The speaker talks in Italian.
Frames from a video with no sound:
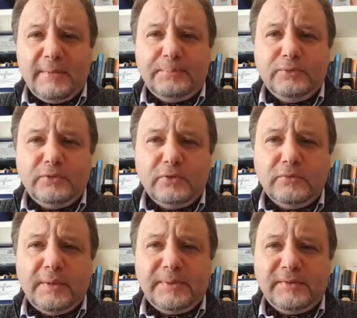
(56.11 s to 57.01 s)
appunto
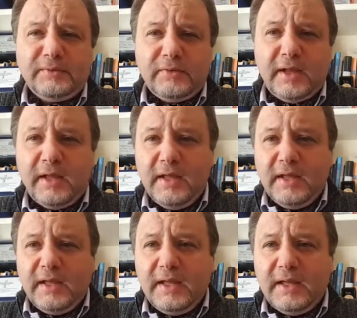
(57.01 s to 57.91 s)
una persona
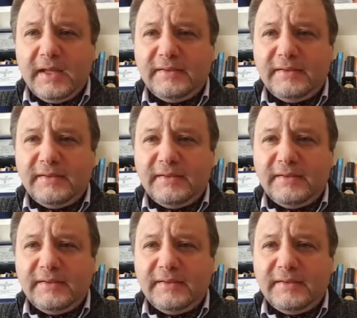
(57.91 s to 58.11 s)
eh,